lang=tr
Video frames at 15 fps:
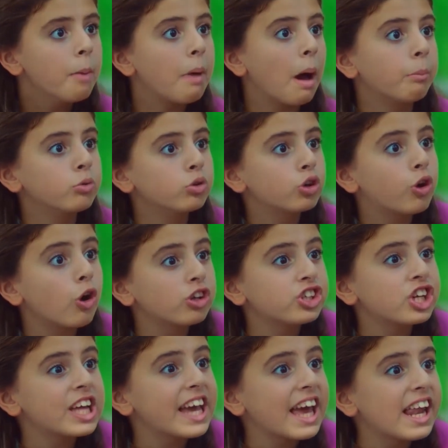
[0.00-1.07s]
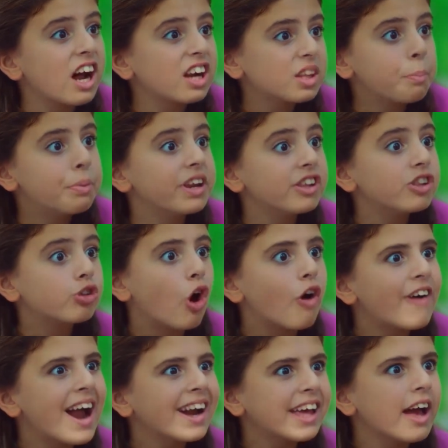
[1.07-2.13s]
Ben bunu köşede kenarda birini
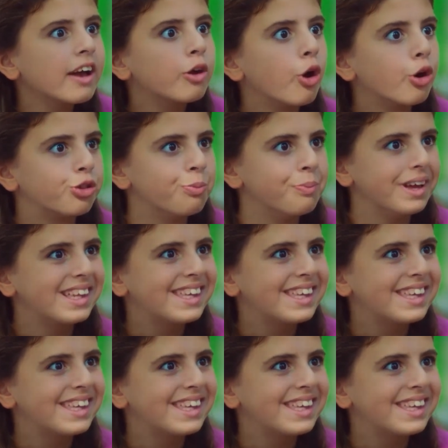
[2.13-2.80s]
döverken gördüm